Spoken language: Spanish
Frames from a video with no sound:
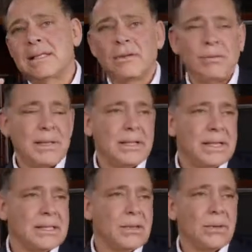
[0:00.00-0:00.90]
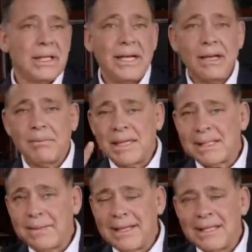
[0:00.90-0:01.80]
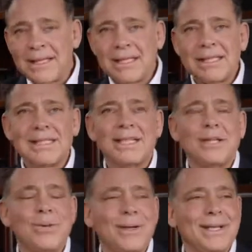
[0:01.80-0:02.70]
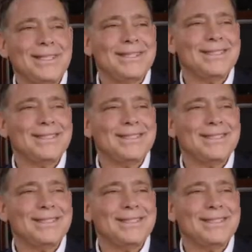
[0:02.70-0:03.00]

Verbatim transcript: 2013 no tenían más de 20 días de antigüedad.